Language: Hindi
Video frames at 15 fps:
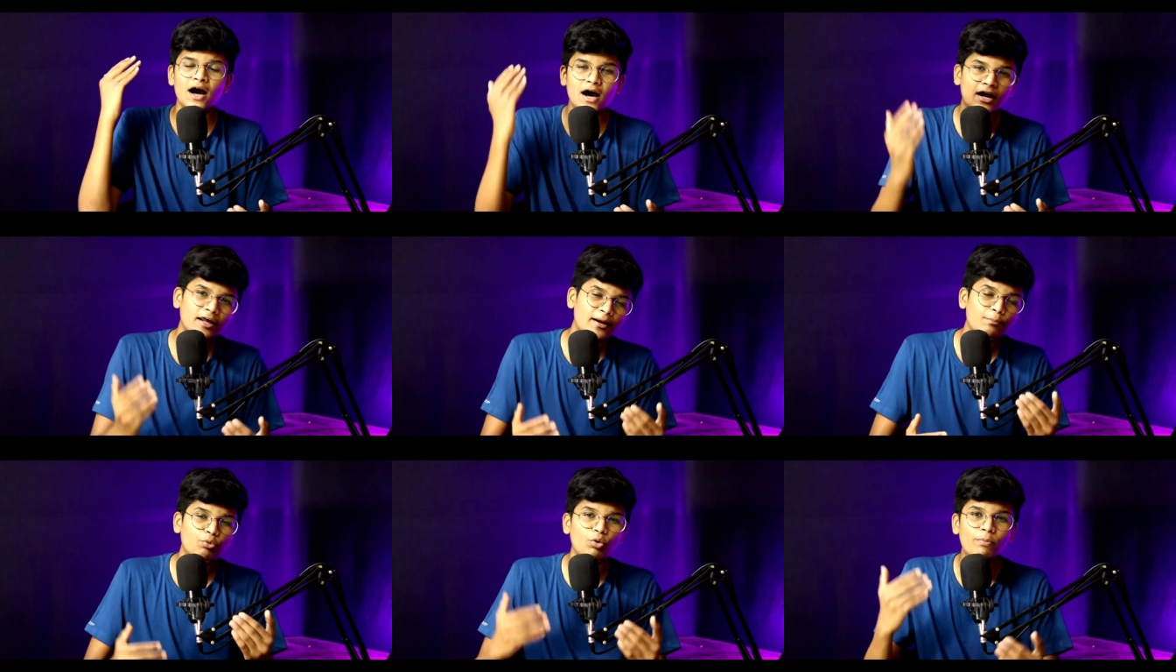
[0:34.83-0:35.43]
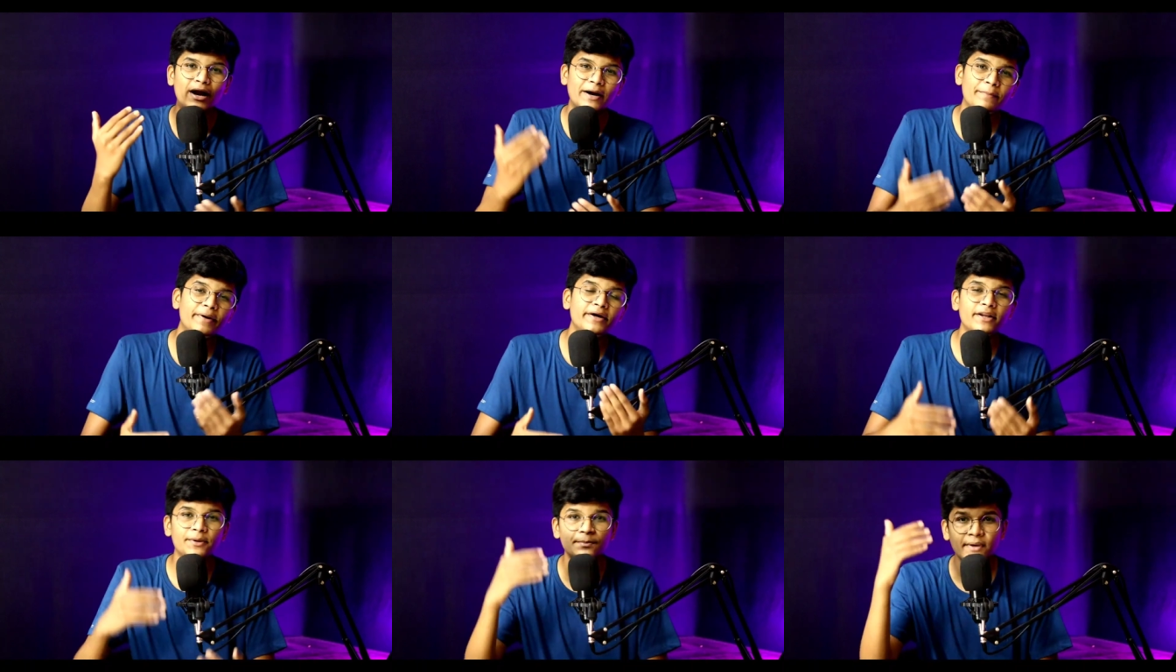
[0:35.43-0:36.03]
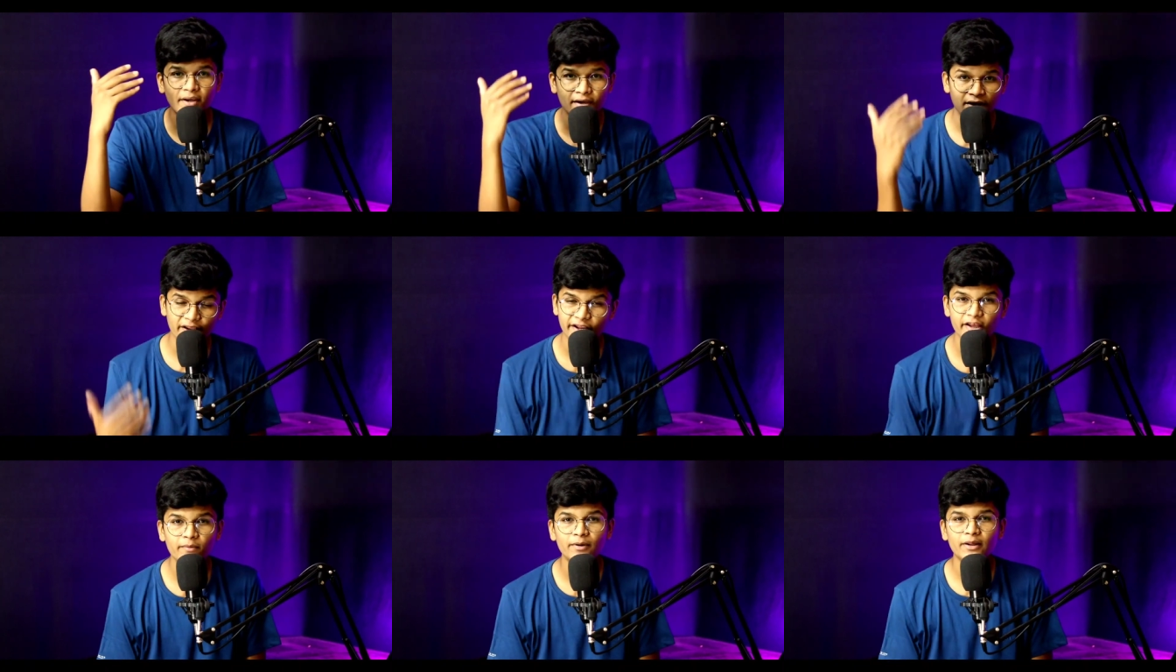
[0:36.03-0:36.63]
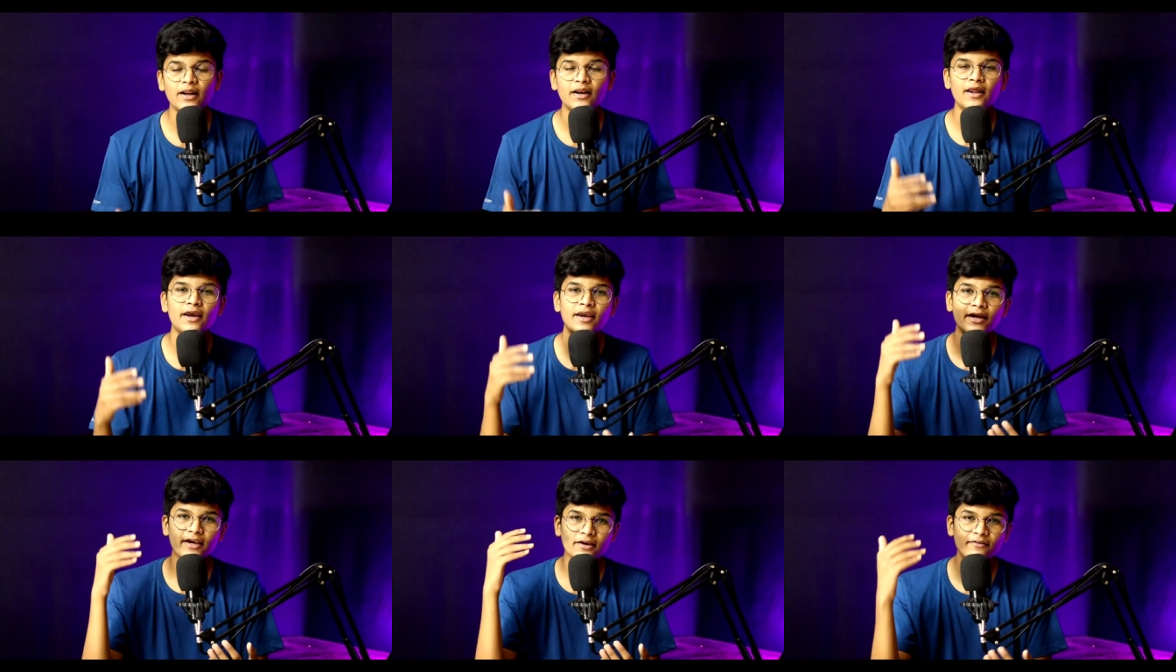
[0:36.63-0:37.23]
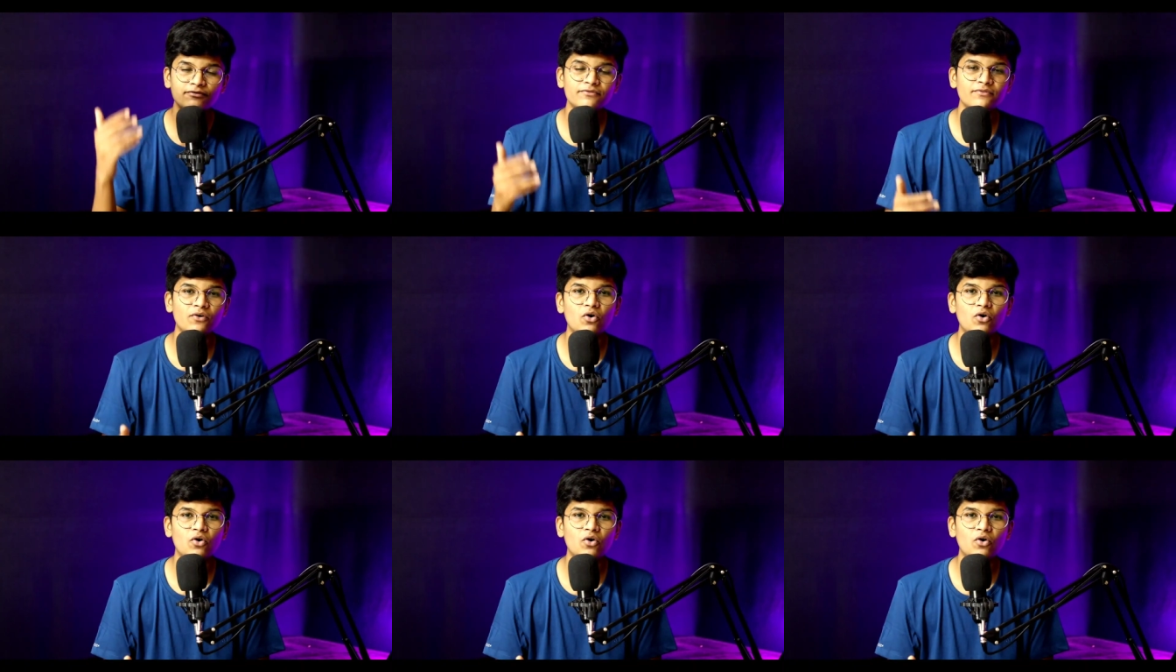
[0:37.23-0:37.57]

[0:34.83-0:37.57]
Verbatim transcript: अगर आपको बैडमिंटन में करियर बनाना है इफ़